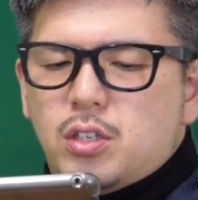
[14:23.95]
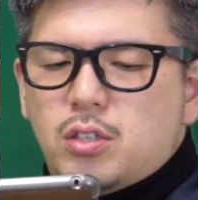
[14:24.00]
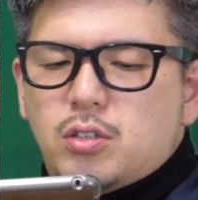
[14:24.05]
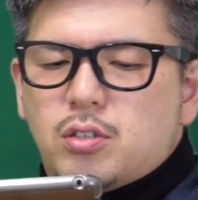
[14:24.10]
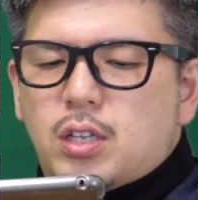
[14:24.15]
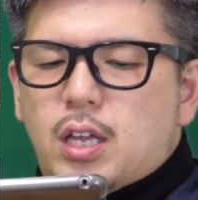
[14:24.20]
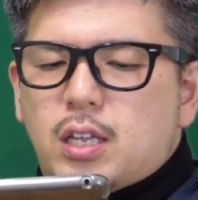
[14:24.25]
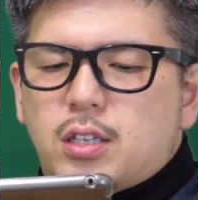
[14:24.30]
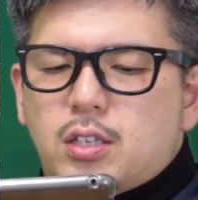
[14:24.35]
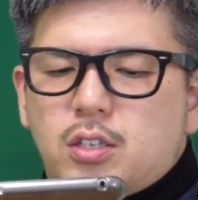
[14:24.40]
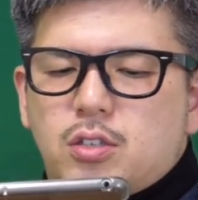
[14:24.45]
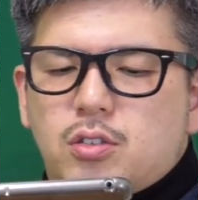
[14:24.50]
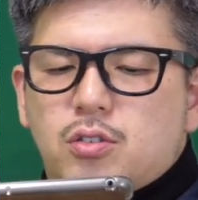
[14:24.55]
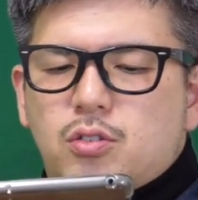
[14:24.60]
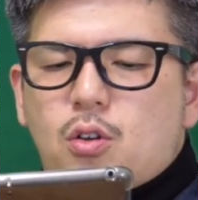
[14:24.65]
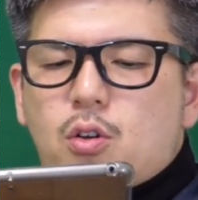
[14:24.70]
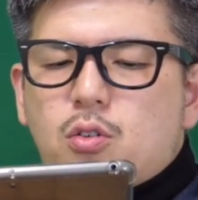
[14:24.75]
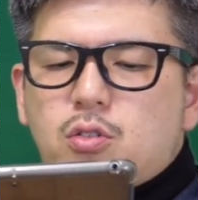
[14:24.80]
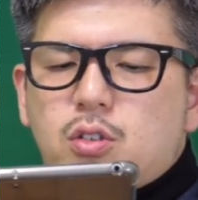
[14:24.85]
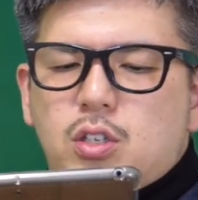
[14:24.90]
にじゅうさん、にじゅう
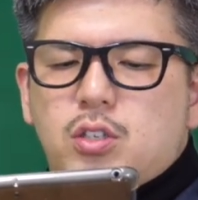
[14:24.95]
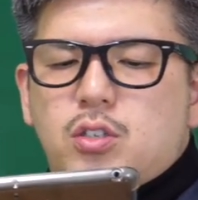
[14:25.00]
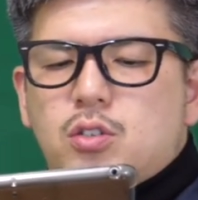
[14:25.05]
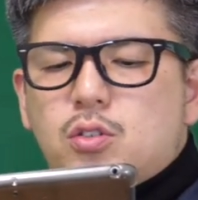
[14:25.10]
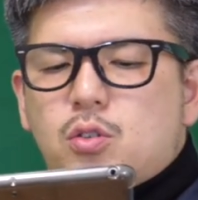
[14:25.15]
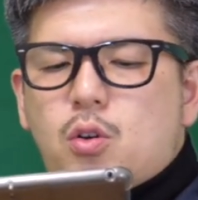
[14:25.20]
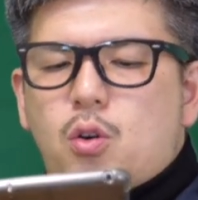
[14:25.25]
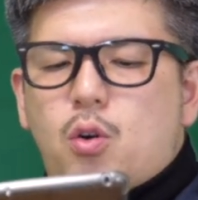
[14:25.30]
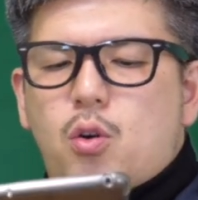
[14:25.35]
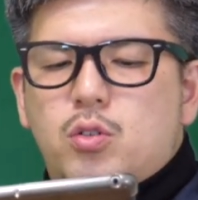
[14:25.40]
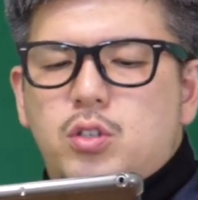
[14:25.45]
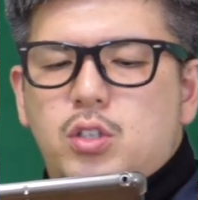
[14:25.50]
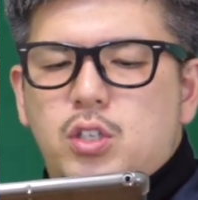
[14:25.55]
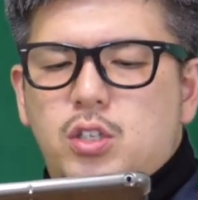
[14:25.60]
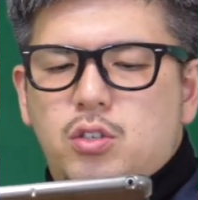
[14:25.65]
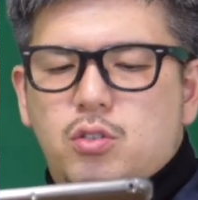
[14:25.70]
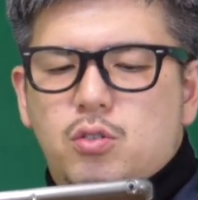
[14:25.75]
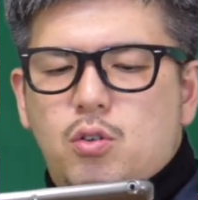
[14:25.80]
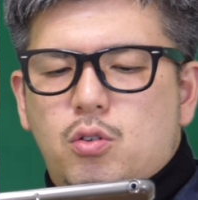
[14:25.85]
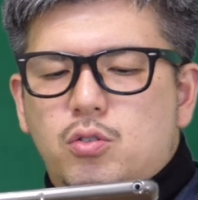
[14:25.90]
よん、にじゅうご、に
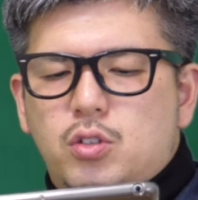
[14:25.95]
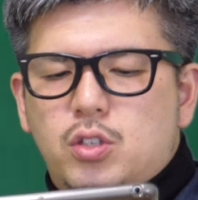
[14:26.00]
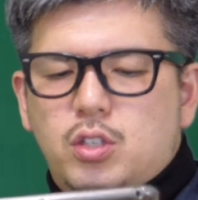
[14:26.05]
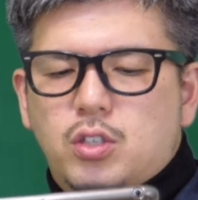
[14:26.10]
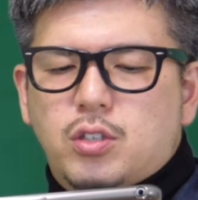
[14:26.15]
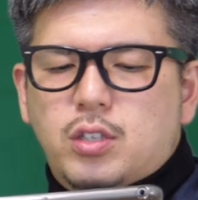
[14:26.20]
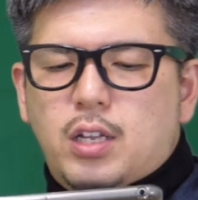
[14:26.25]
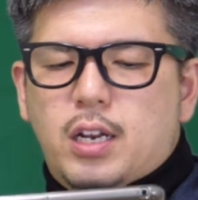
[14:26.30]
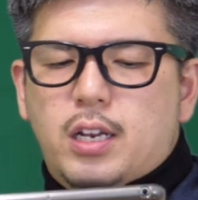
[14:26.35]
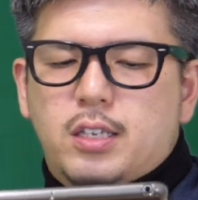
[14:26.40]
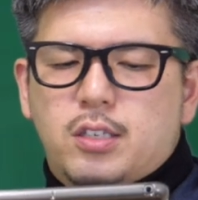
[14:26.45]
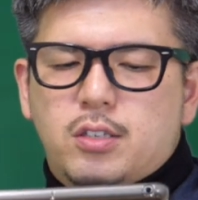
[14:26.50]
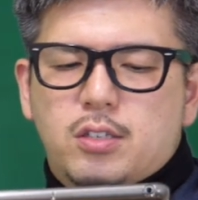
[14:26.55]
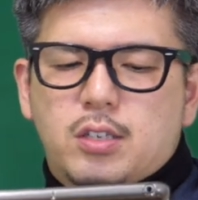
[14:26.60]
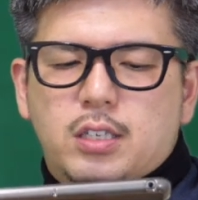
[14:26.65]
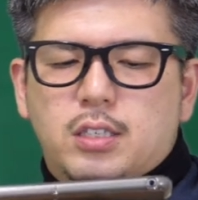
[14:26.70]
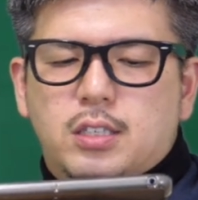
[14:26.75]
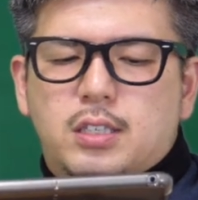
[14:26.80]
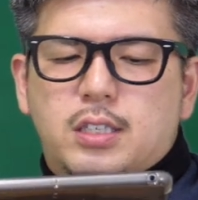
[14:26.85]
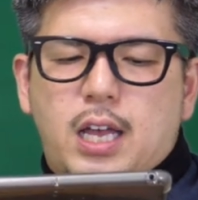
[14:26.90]
じゅうろく、にじゅうなな、にじゅう
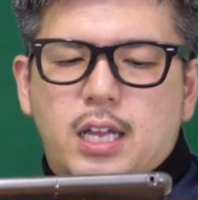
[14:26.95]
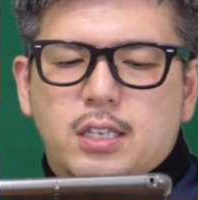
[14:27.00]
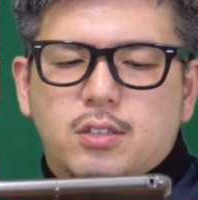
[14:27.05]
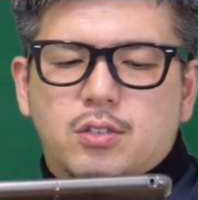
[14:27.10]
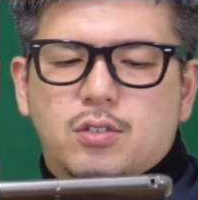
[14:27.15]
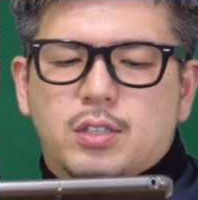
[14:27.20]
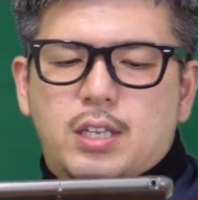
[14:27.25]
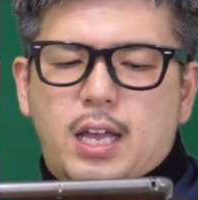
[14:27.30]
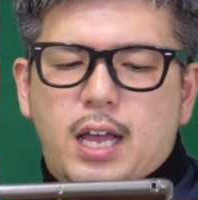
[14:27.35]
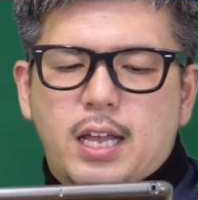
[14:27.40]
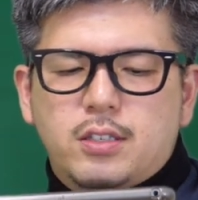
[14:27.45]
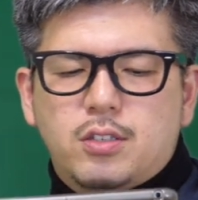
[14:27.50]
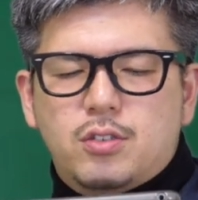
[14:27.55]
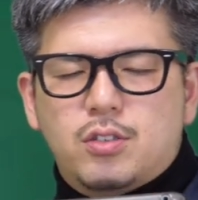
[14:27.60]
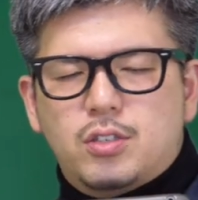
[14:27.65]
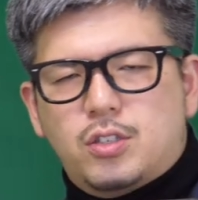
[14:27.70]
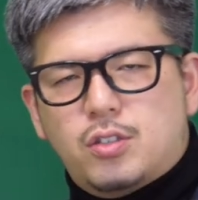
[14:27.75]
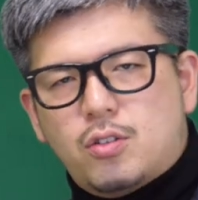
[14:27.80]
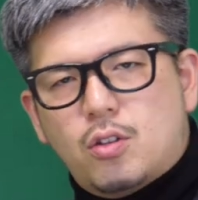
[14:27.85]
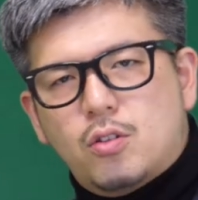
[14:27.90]
はち、さんじゅうさんじゅう
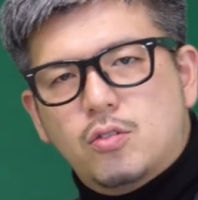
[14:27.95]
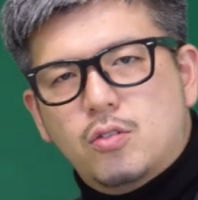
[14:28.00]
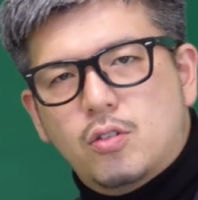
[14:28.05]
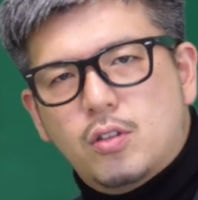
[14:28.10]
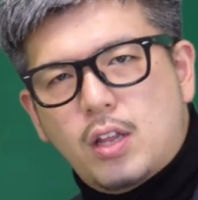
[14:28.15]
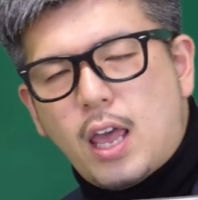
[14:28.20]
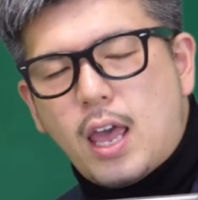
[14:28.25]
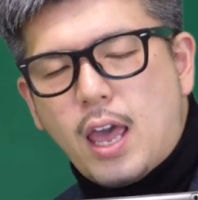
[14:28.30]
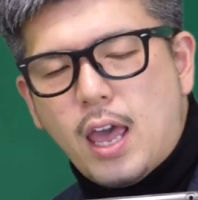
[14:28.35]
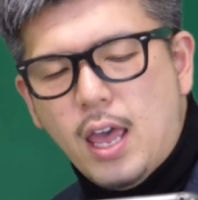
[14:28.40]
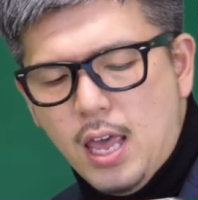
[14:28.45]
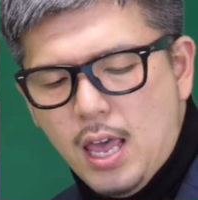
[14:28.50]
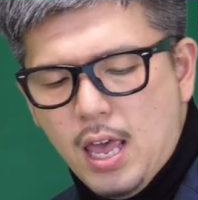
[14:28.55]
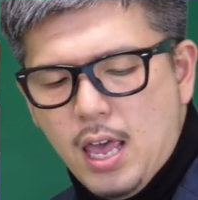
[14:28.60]
いちということで、